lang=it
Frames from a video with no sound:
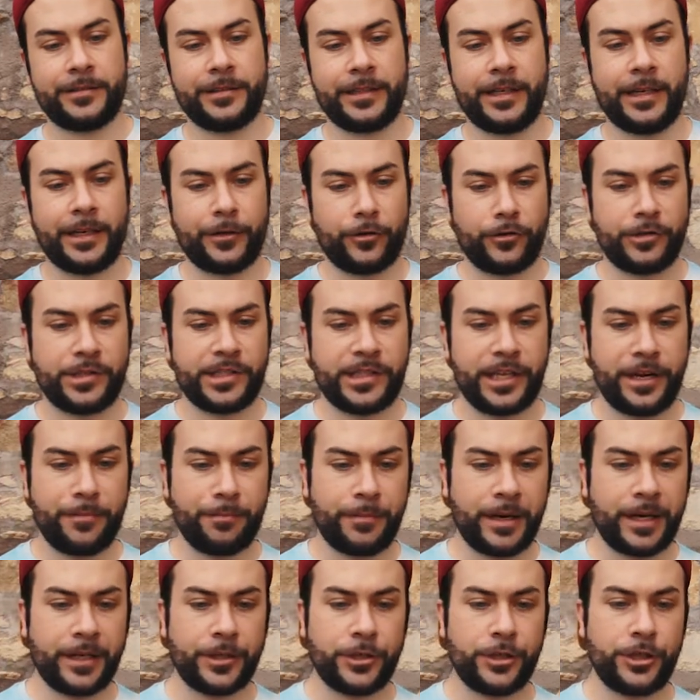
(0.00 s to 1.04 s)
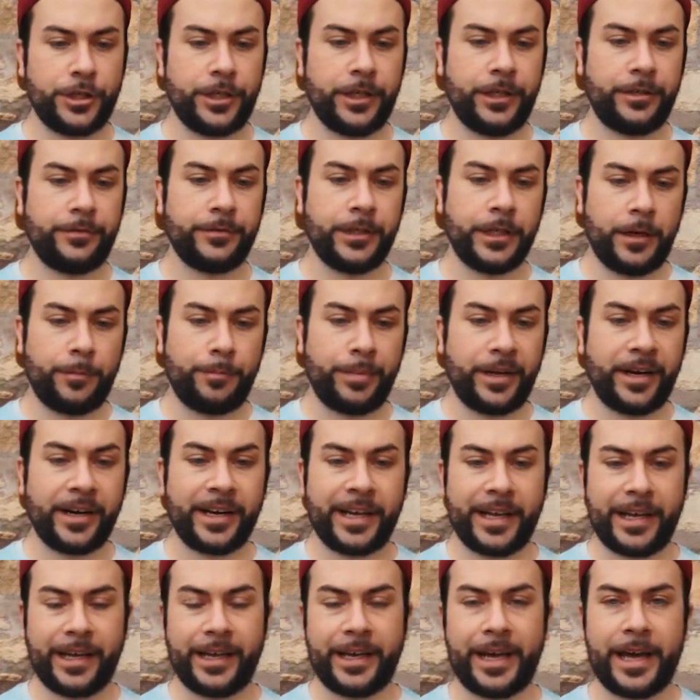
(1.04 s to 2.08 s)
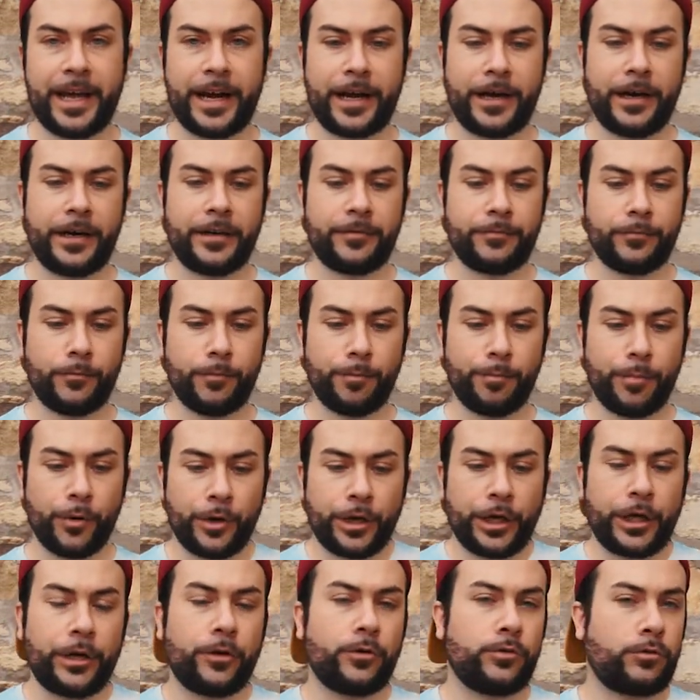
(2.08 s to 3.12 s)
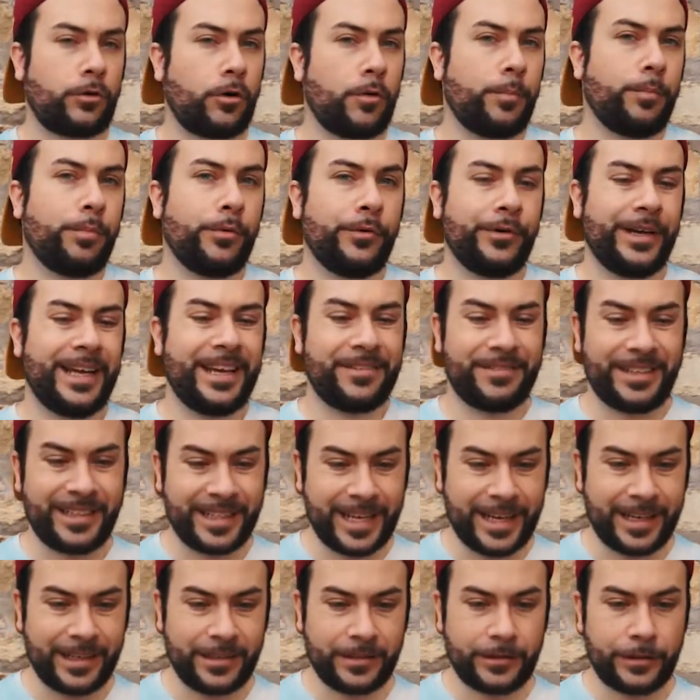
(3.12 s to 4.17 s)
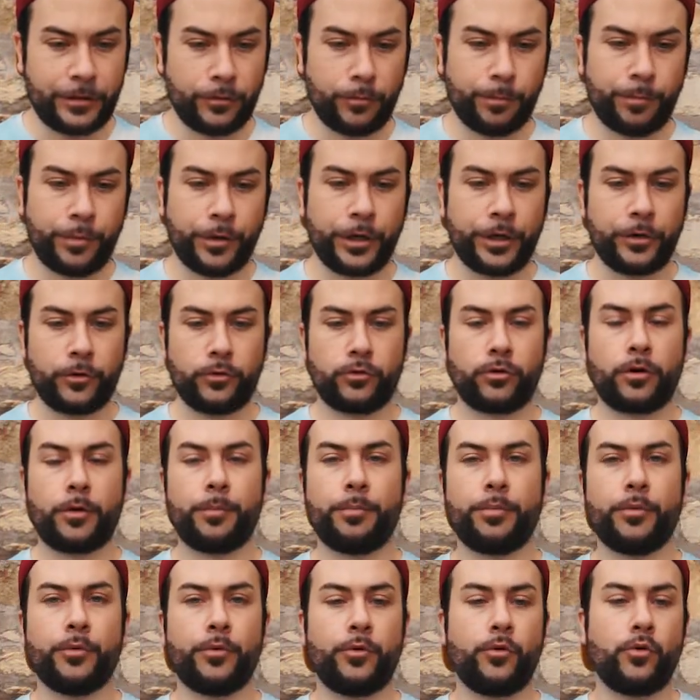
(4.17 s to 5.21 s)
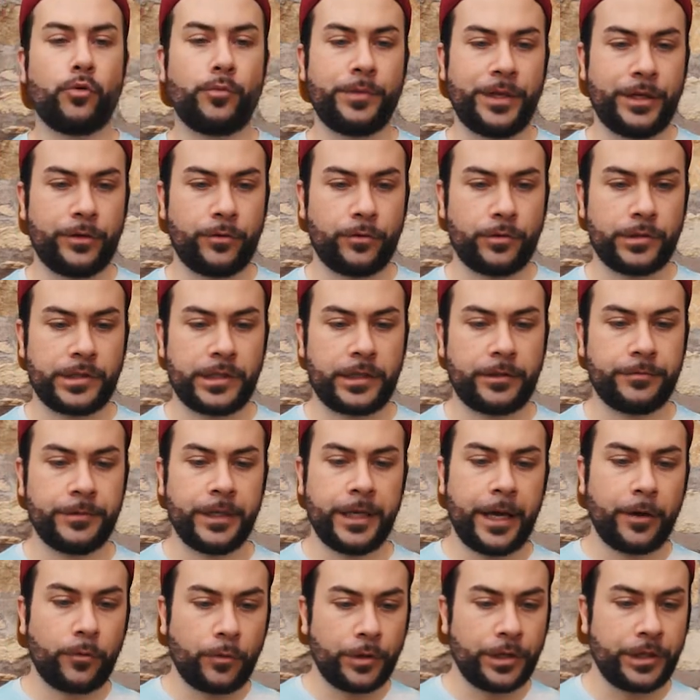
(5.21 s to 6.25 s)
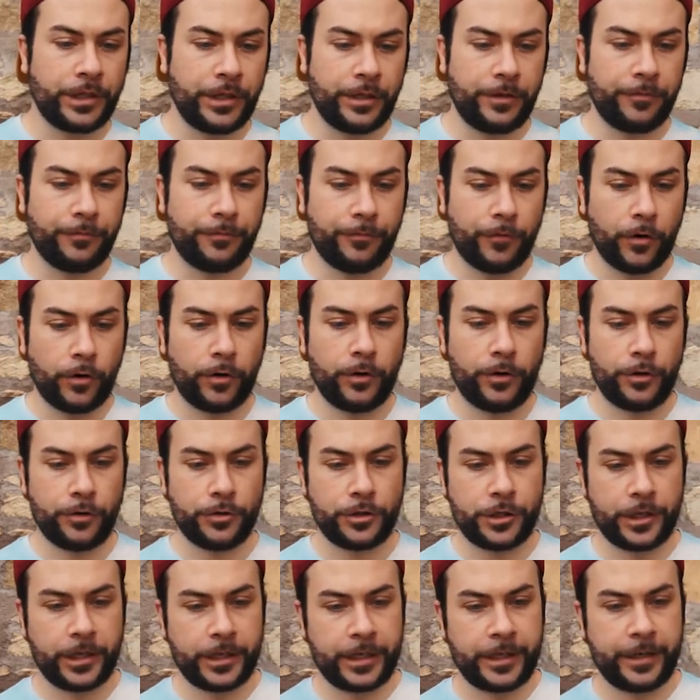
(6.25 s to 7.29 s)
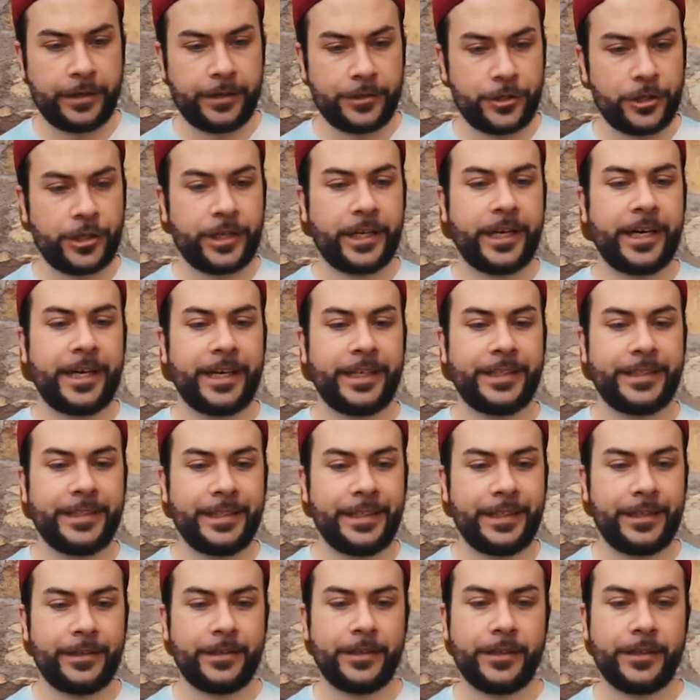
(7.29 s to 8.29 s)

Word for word: della nostra immagine perché era un pochino troppo evidente un pochino troppo luminosa e quindi voglio cer cercare di